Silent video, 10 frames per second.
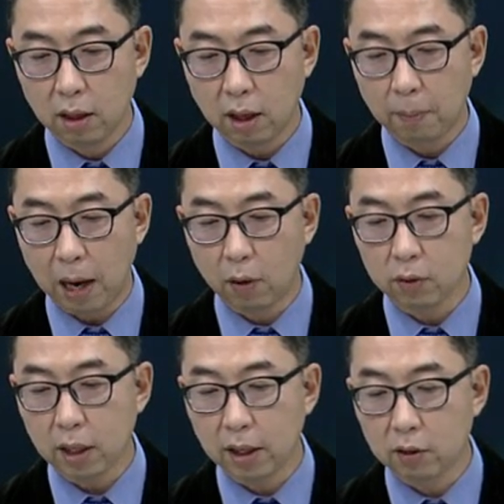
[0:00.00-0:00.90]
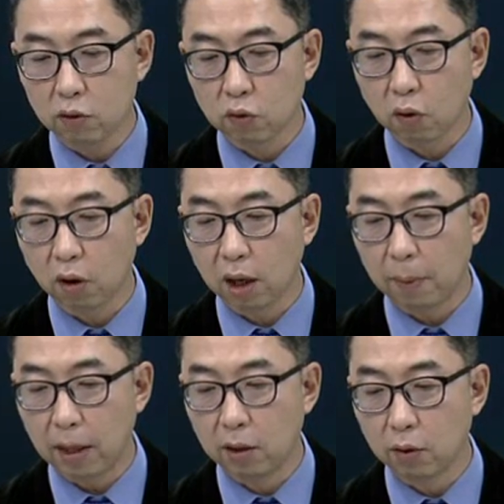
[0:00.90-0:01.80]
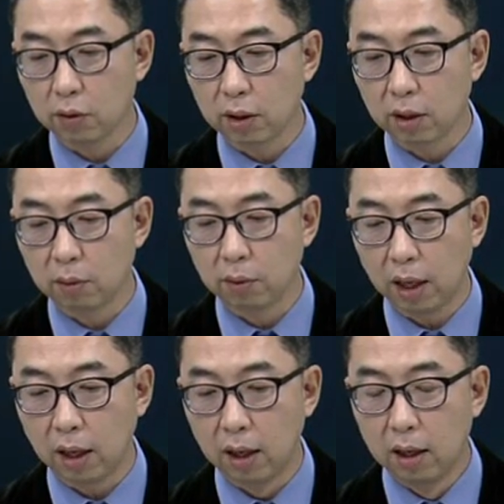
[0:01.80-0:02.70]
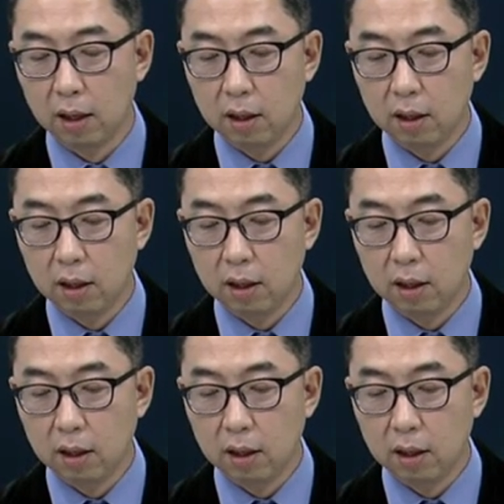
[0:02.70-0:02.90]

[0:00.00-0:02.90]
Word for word: 한 만 원 사이에서 주로 거래가 많이 음, 이루어졌기 때문에 네.